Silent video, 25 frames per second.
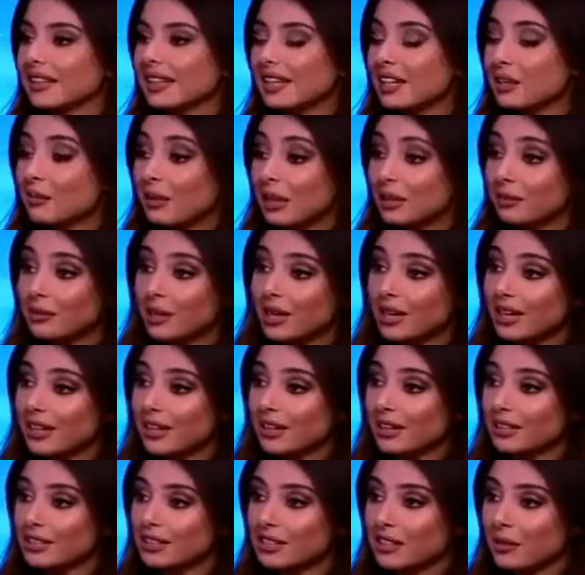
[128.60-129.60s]
نحن بعد ما
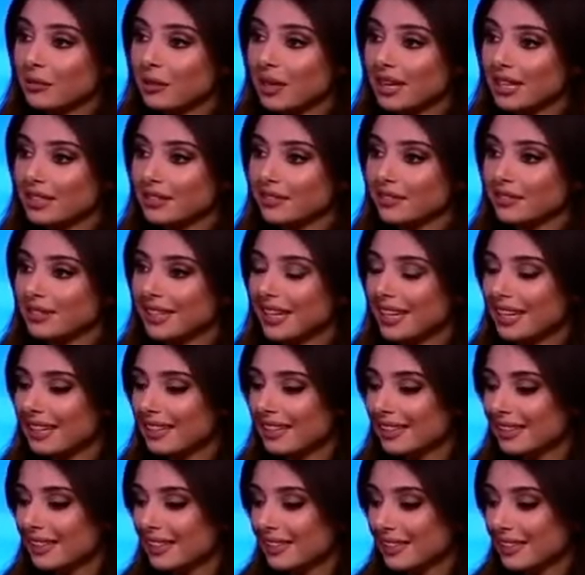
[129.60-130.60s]
خلصنا بعد آه في
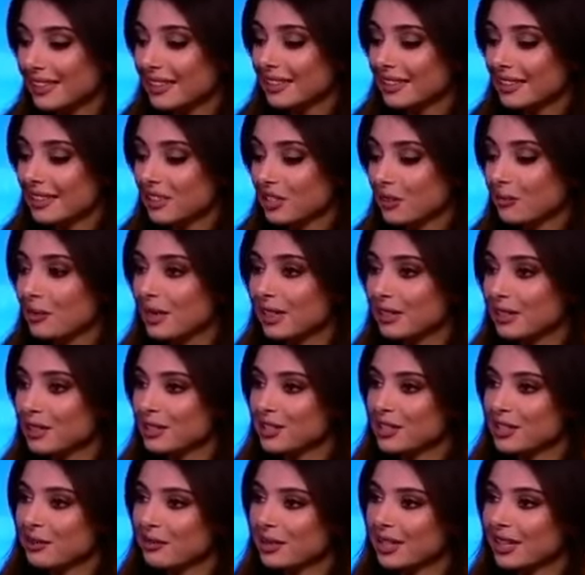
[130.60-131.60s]
عنا جمعه
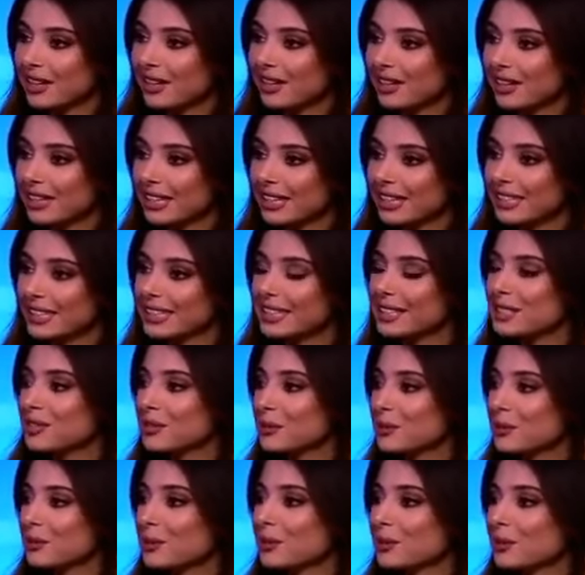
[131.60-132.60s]
الجاي
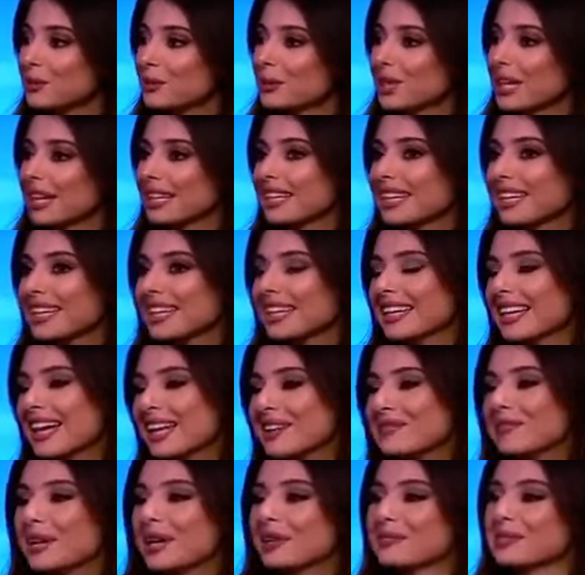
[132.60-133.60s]
نخلص ويعني هيك
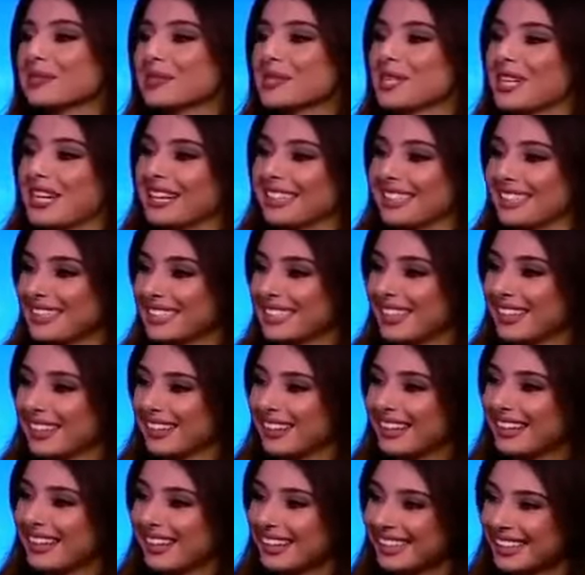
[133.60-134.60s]
قلبي عم بيوجعني
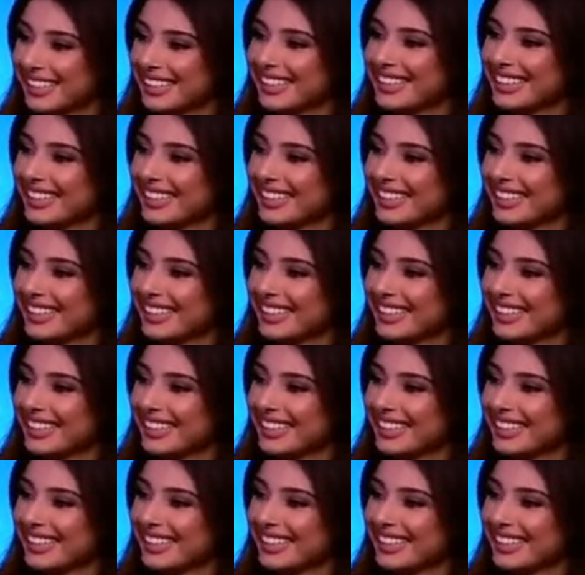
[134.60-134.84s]
صراحه